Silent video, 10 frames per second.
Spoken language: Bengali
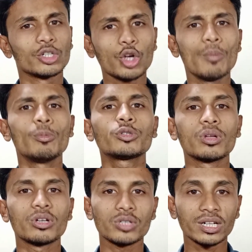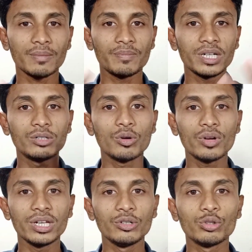সমস্ত কিছু একটা ভিডিও
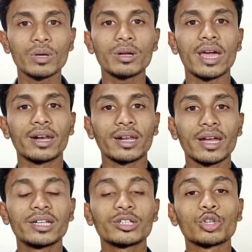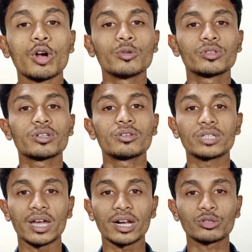ইউটিউবের অ্যানালাইটিক সমস্ত কিছু
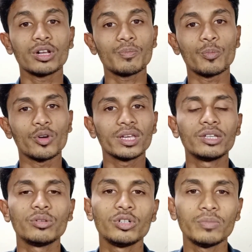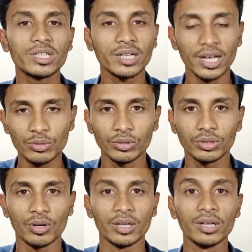জানাশোনার পরেই কিন্তু ইউটিউবে এসে কাজ
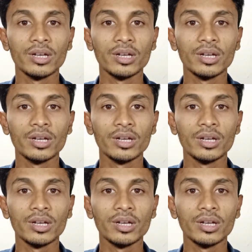করতে হয়